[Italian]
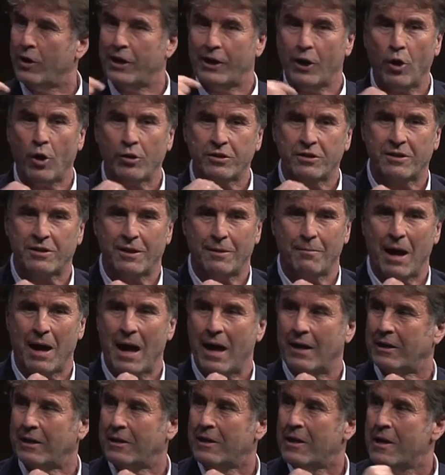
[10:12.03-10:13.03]
le nostre
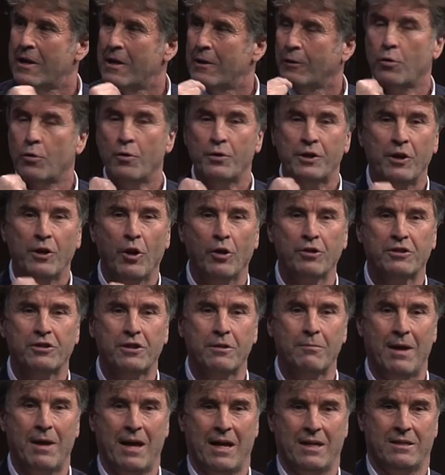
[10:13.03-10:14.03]
mani, con i
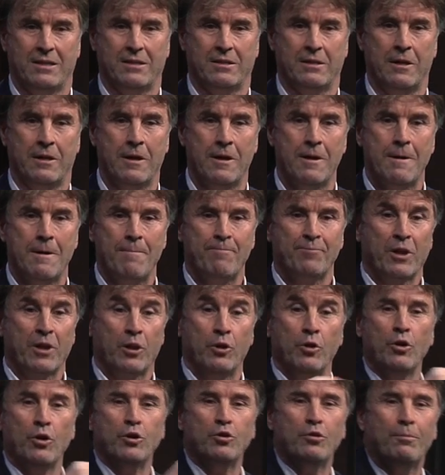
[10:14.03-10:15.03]
nostri mezzi.
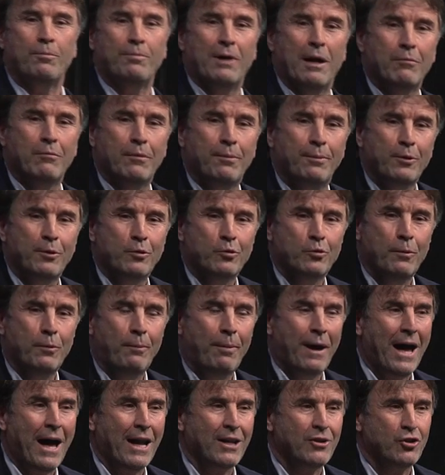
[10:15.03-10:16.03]
Noi dobbiamo
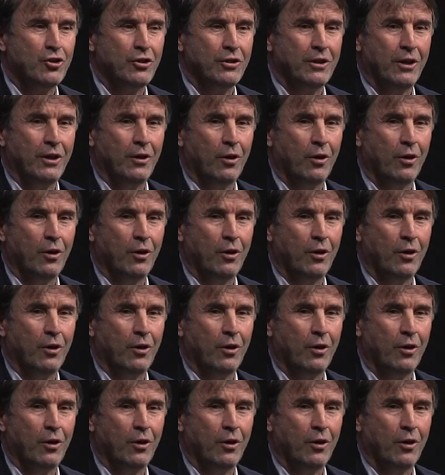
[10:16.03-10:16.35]
preoccuparci dei